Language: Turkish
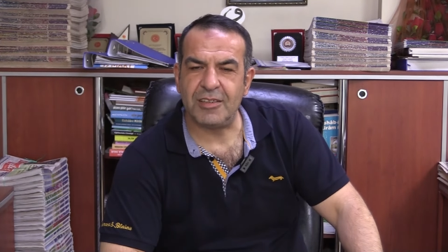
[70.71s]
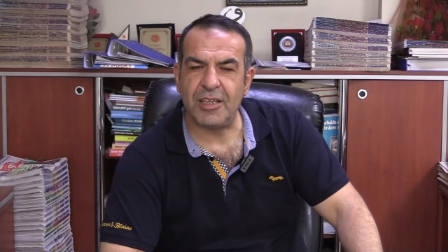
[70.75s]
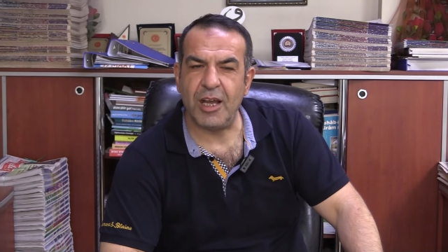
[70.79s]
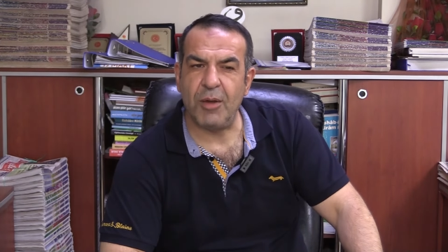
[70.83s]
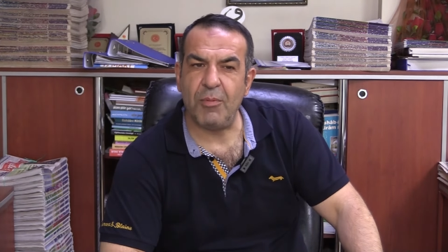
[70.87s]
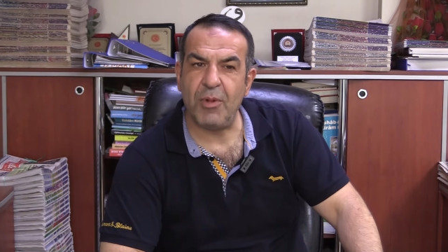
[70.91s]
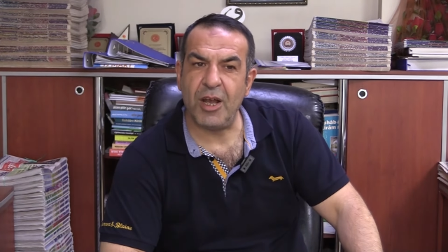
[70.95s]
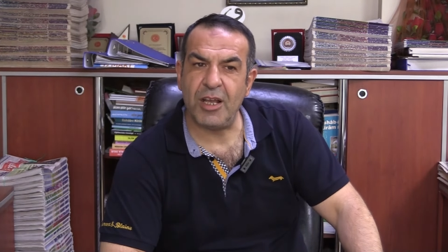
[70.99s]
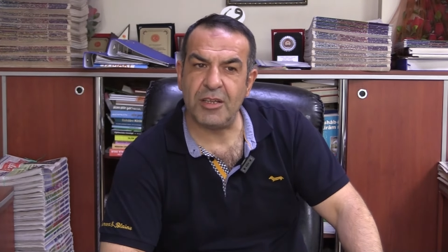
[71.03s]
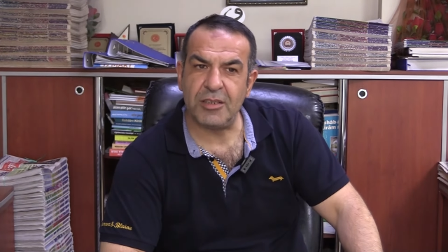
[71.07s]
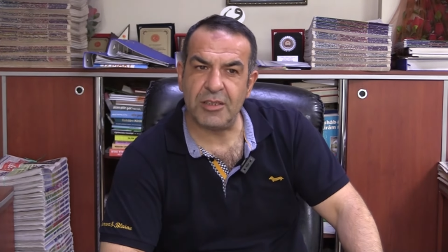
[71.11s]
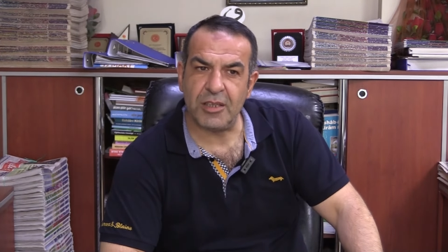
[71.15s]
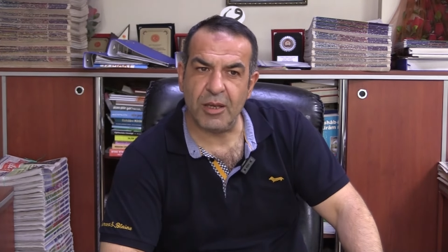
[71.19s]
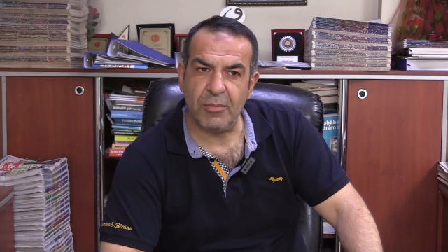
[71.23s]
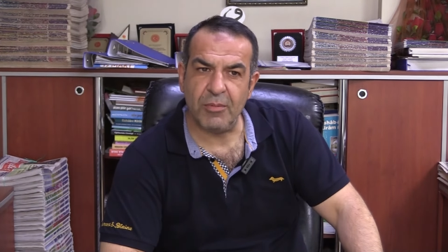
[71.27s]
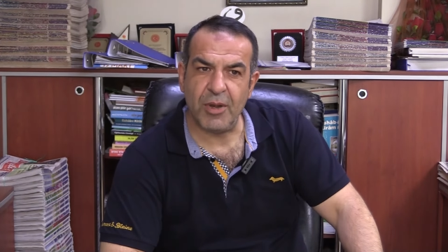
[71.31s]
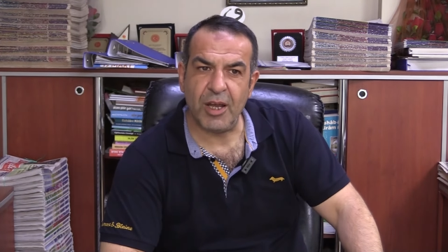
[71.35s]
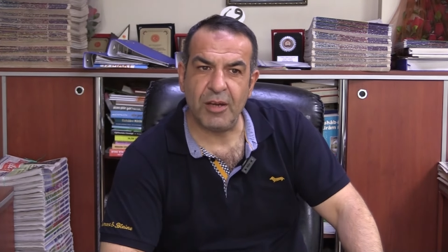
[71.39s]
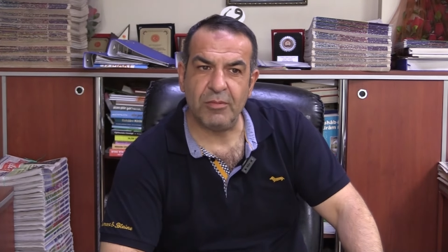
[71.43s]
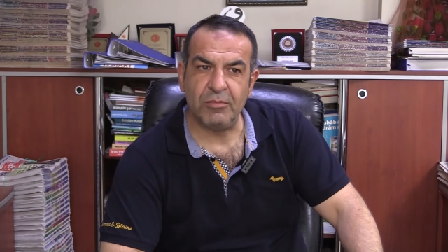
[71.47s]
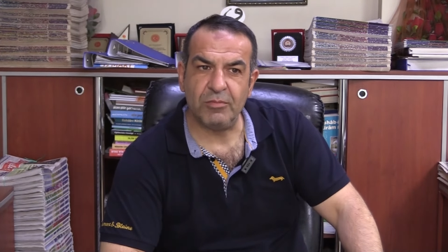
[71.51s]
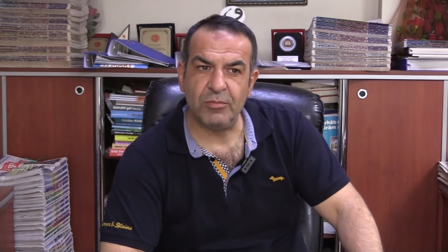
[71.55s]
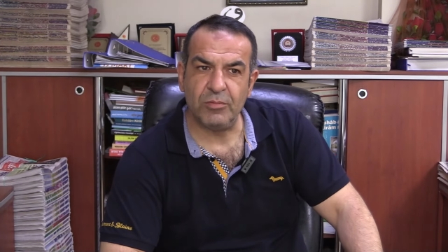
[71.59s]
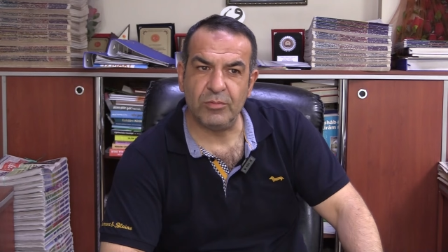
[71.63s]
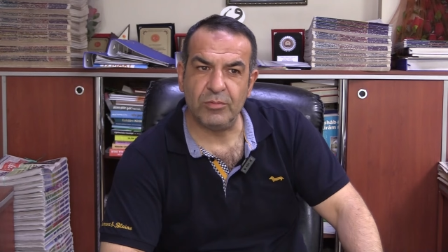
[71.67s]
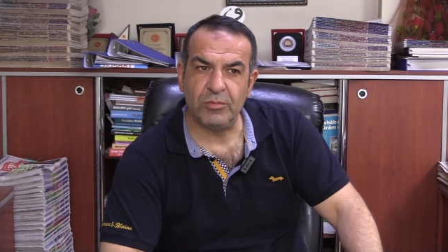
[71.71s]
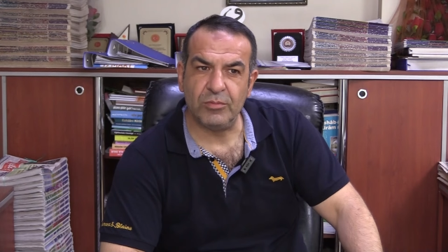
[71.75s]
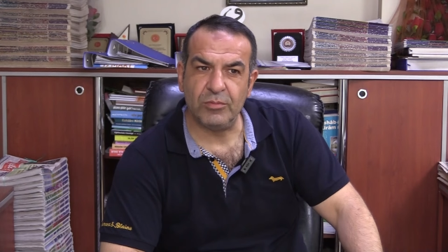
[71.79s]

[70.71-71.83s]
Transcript: zaman zaman